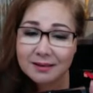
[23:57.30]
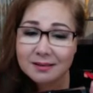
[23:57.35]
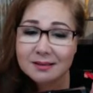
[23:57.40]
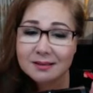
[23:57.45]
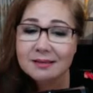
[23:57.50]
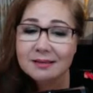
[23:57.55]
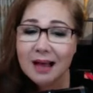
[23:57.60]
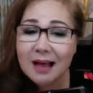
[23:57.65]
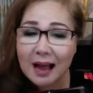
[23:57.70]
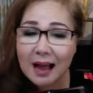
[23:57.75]

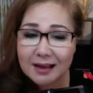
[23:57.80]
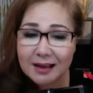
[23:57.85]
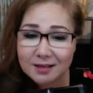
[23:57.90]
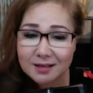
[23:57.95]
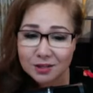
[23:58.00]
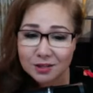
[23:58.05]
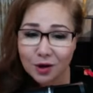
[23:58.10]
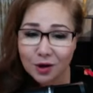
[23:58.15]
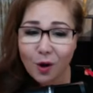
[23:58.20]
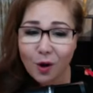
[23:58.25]
Xài
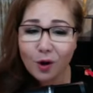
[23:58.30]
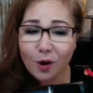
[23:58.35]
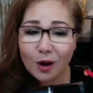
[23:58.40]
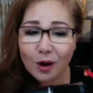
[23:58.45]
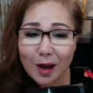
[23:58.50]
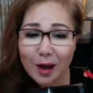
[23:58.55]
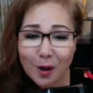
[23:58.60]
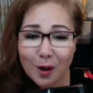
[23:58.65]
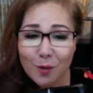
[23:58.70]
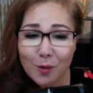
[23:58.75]
son
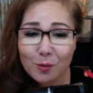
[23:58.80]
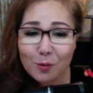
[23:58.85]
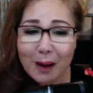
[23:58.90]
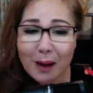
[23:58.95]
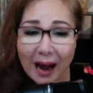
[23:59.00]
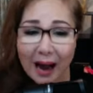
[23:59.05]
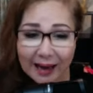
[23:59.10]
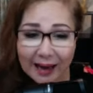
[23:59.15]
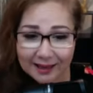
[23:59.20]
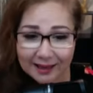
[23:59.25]
lâu
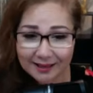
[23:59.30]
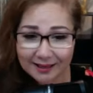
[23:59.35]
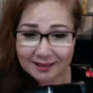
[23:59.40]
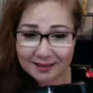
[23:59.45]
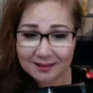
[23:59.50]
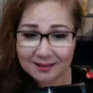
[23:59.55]
bay,